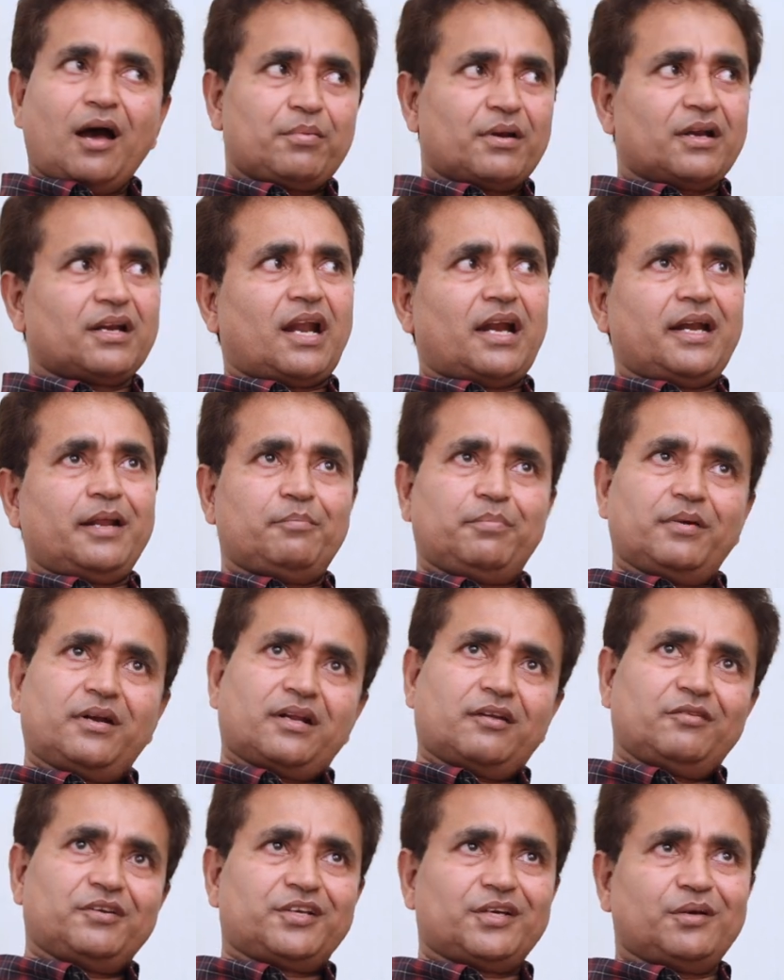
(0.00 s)
அப்புறம்
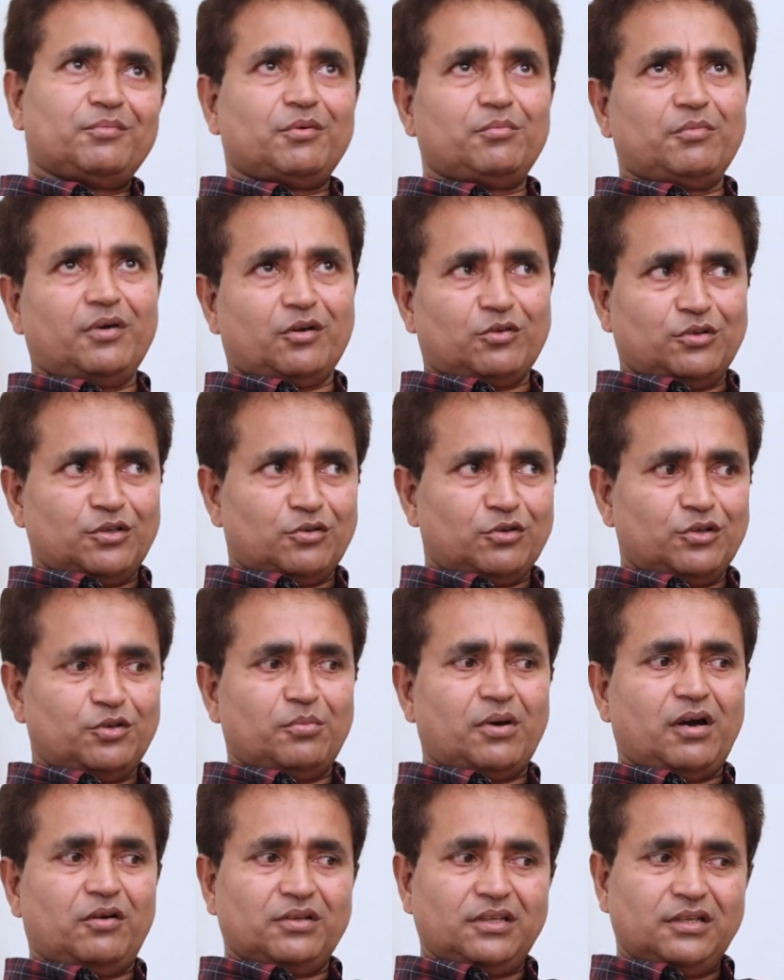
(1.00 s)
நடிப்புன்ற விஷயமும் கொஞ்சம்
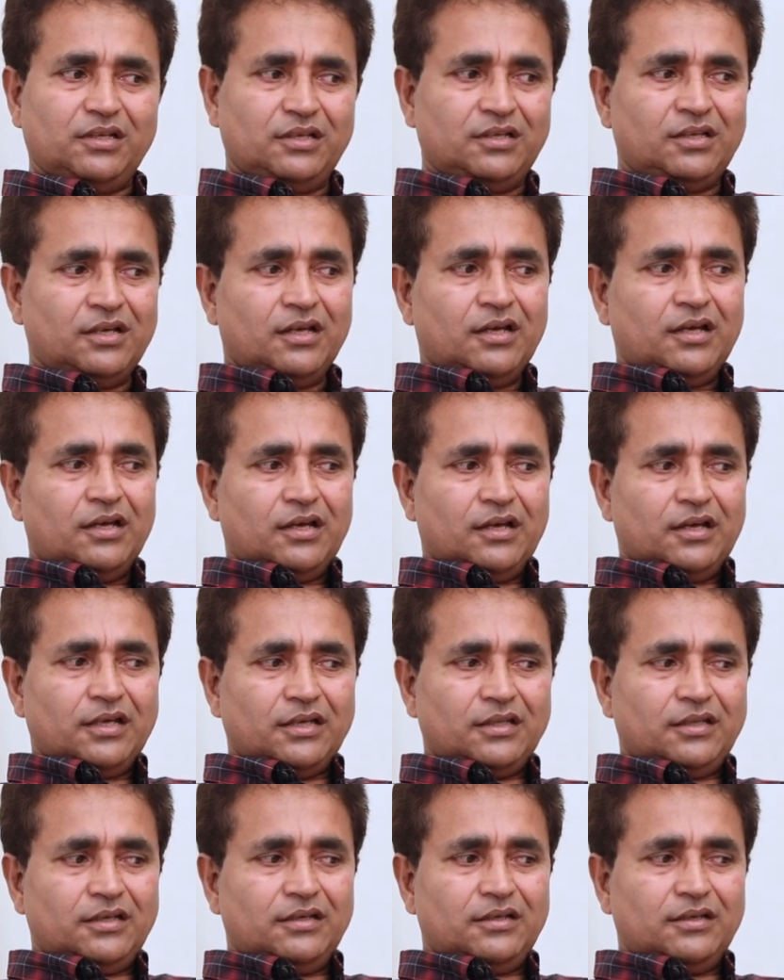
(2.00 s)
கொஞ்சமாக வந்து
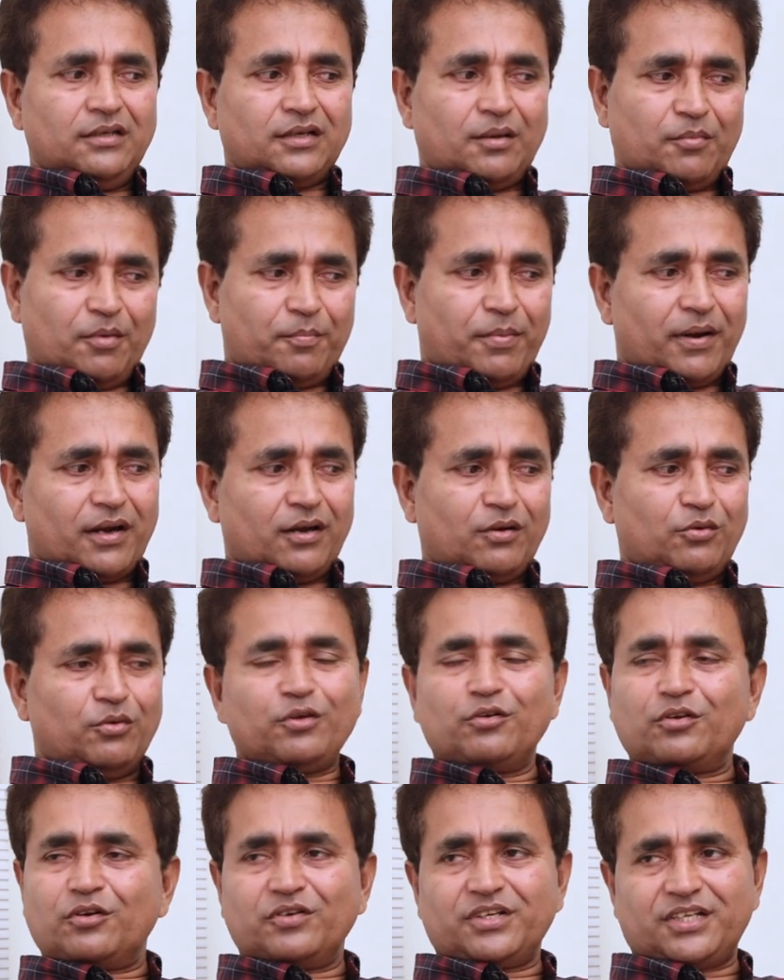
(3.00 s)
இது நம்ம
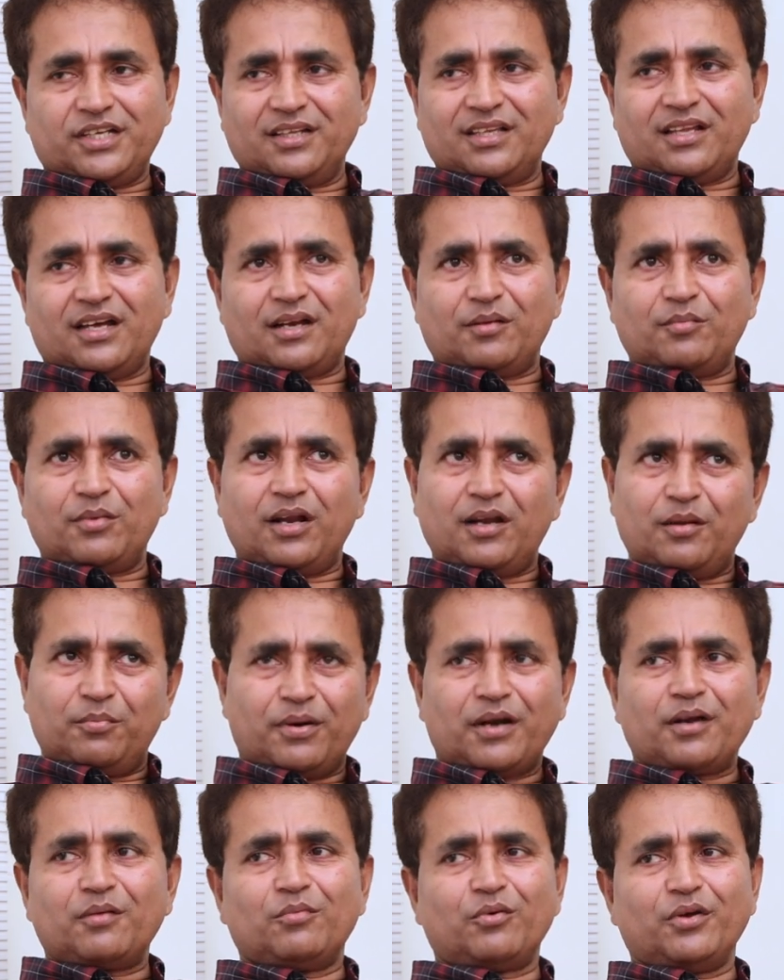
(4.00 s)
பண்ணக்கூடிய ஒரு விஷயந்தான்
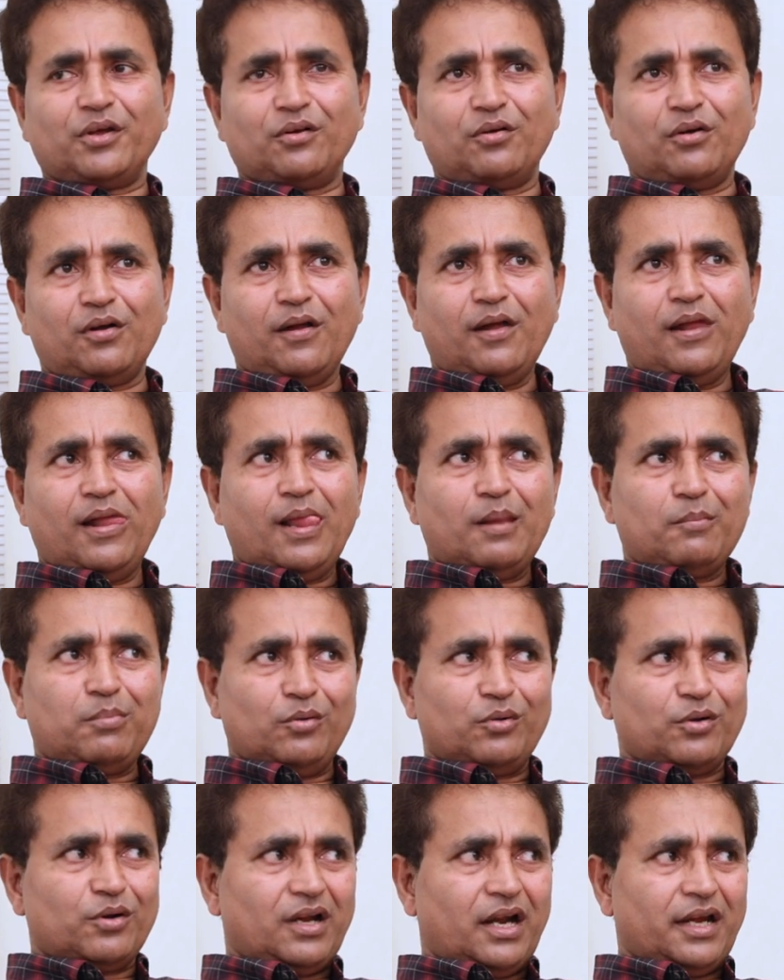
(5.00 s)
நம்மளால் பண்ண முடியும்
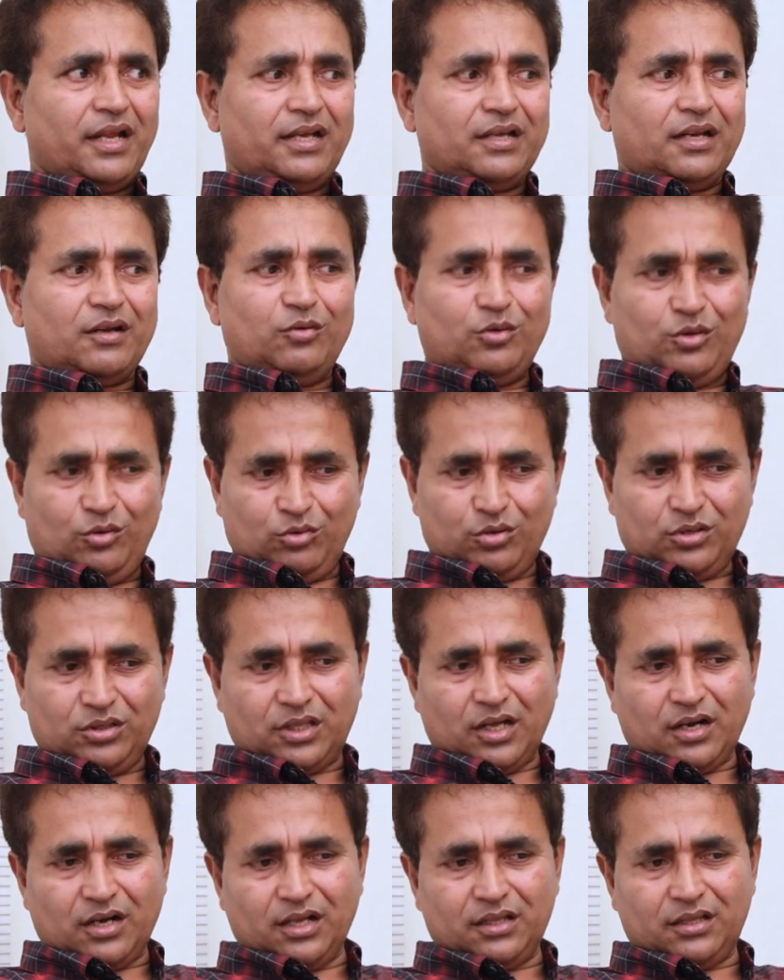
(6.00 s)
இப்போ ஒரு நடிக்கிற ஒரு ஒரு
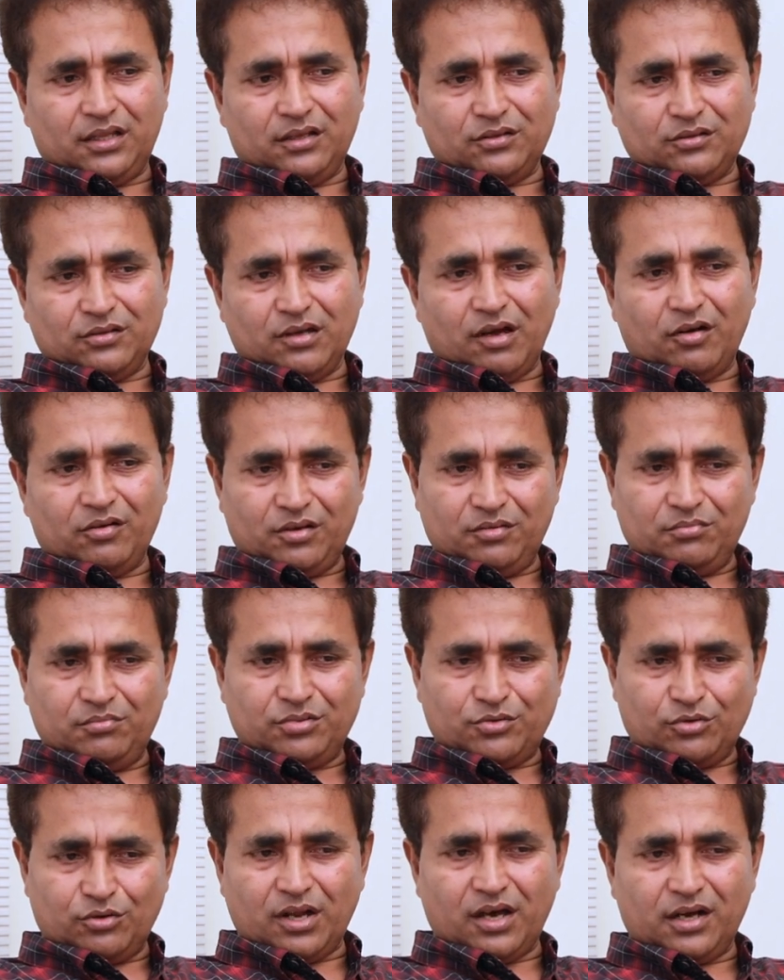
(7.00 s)
தருணத்தை அவங்க
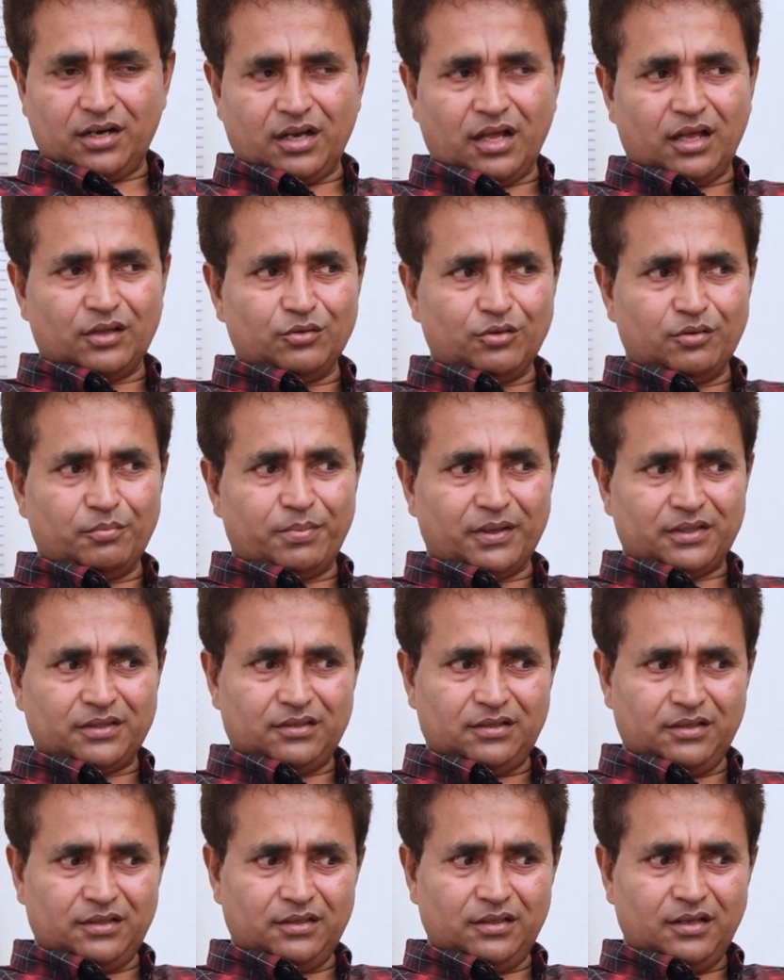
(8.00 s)
சொன்னாங்கன்னா அது ஒரு
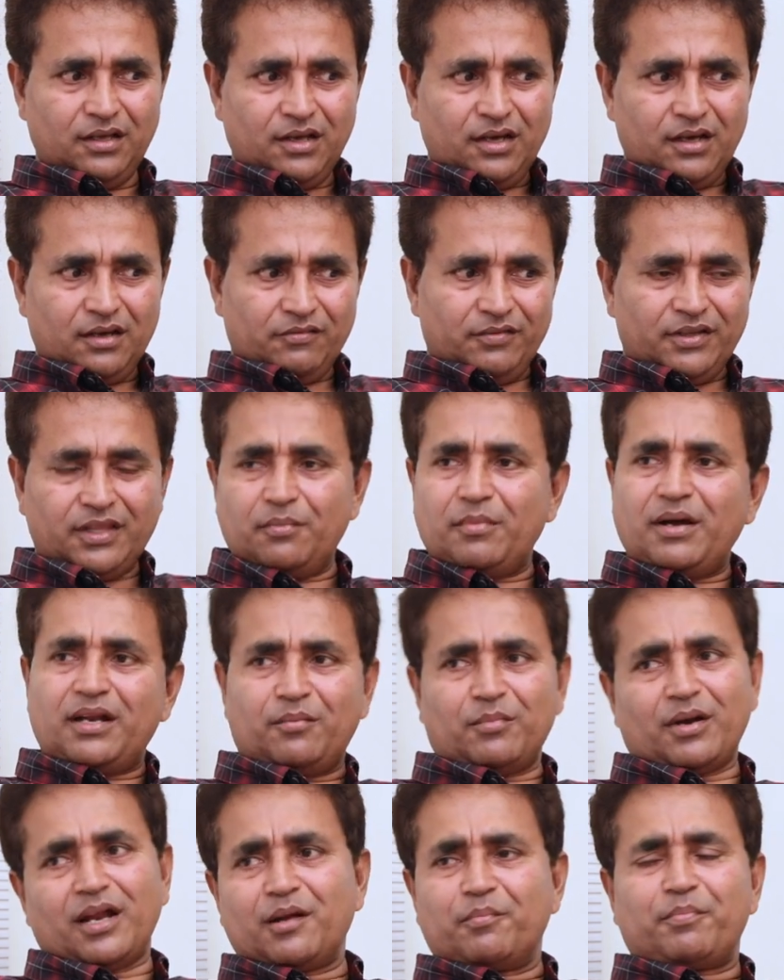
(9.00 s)
பத்து விதமாக
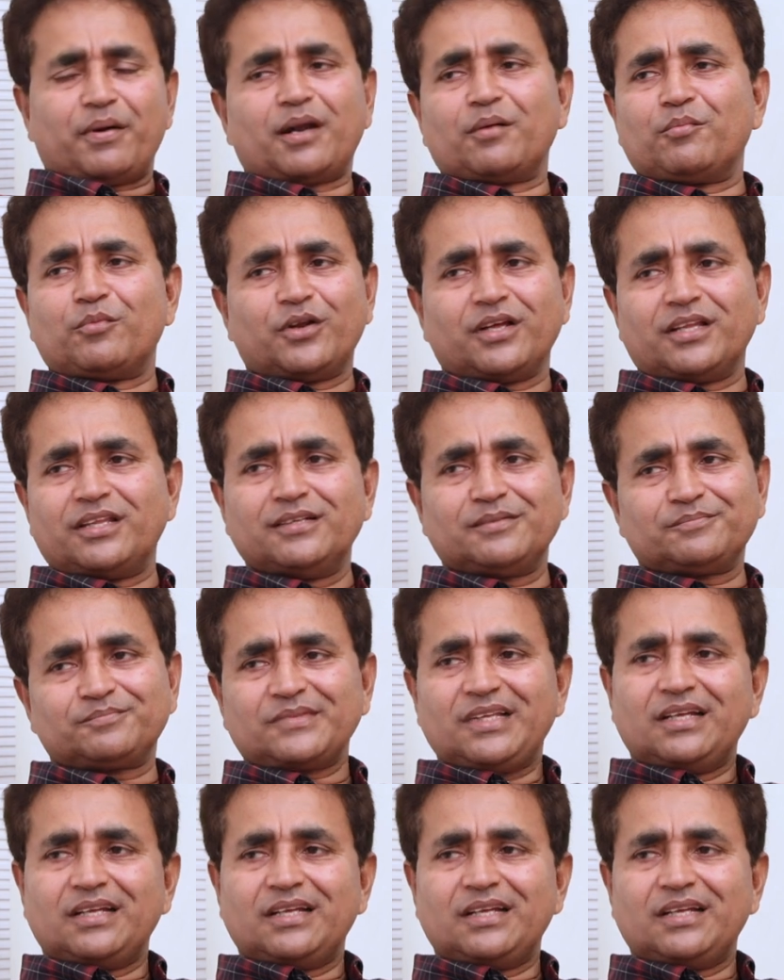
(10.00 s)
நம்மளால் பண்ண முடியுது